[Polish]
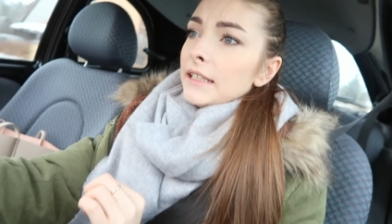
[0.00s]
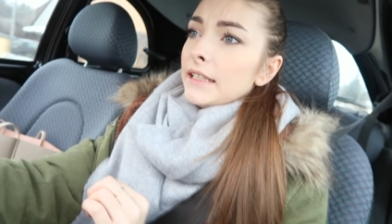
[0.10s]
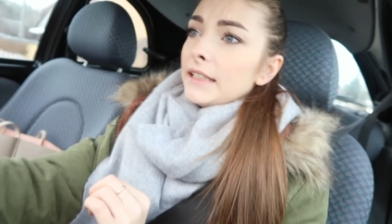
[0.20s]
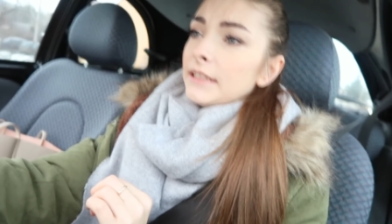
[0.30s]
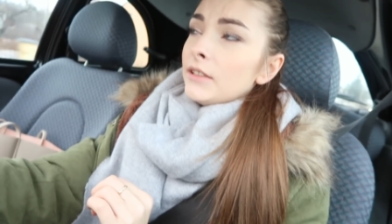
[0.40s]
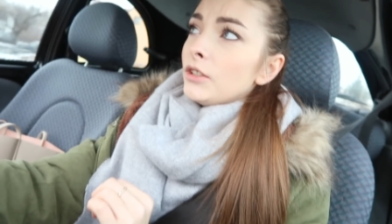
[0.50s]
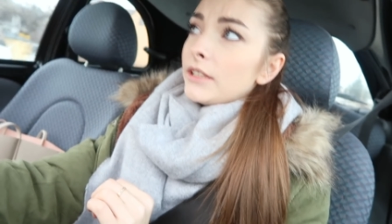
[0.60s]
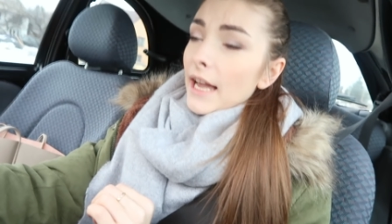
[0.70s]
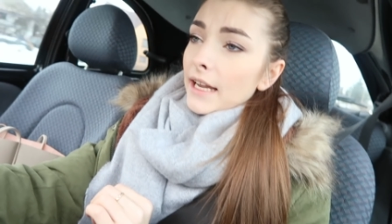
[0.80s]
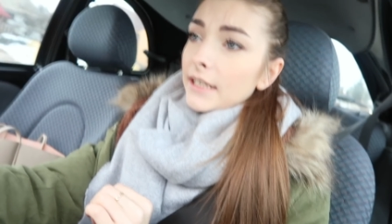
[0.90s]
E, no i
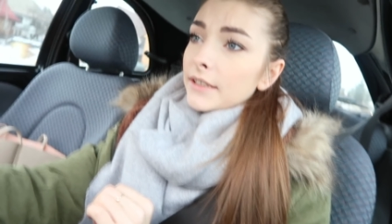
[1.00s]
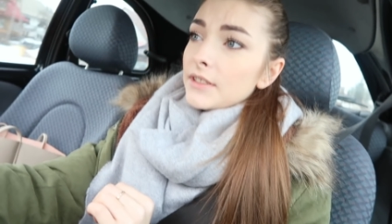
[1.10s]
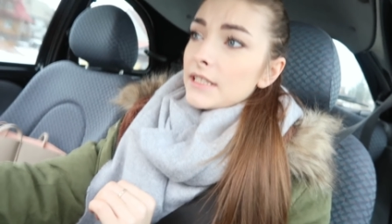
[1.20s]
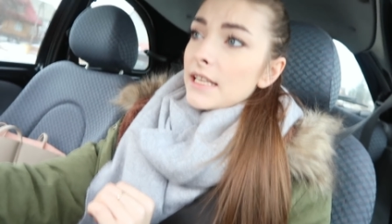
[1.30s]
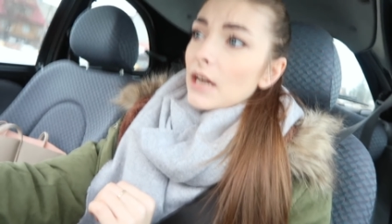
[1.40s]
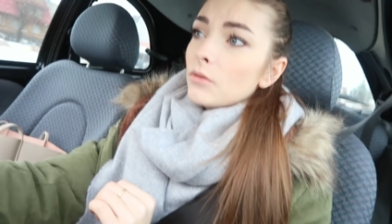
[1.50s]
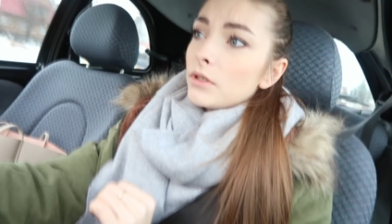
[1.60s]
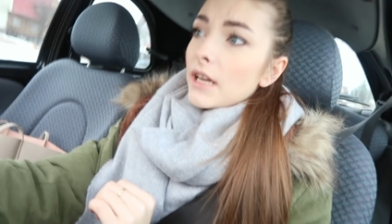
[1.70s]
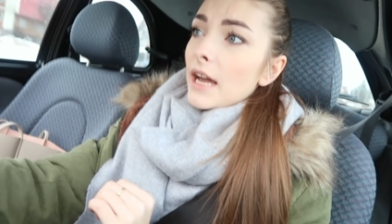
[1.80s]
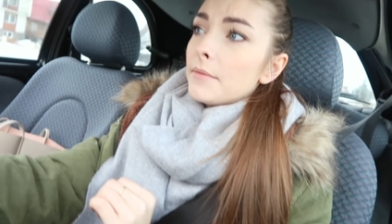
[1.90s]
tak, więc ja
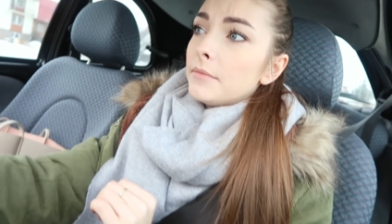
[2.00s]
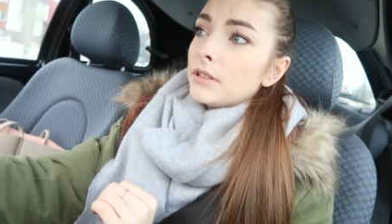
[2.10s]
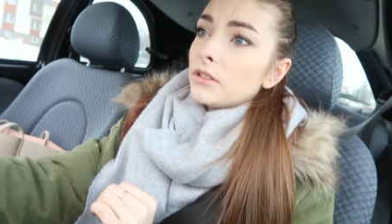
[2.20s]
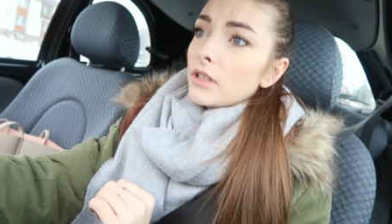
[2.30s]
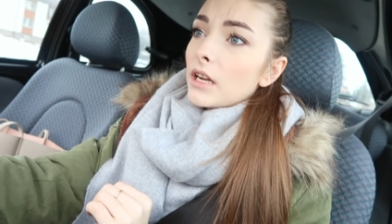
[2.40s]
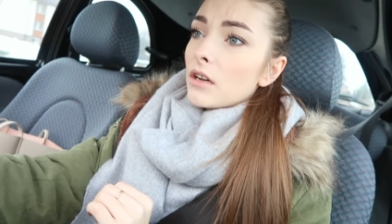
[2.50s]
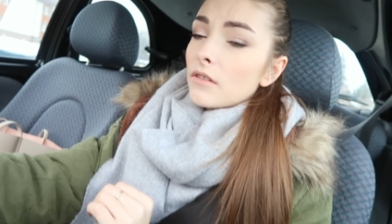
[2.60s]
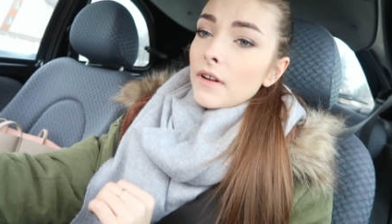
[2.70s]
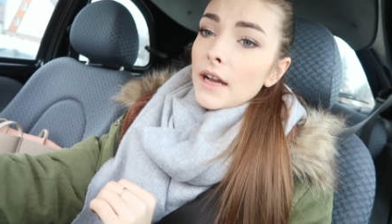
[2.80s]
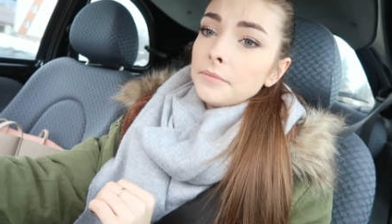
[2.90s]
uciekam do
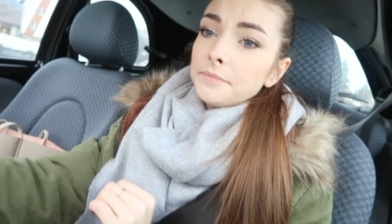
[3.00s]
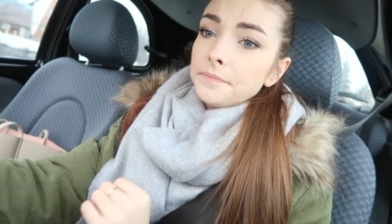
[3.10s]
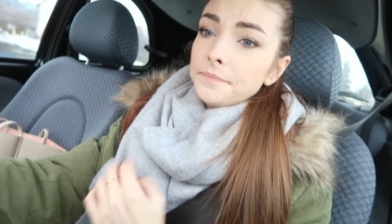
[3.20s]
Krakowa.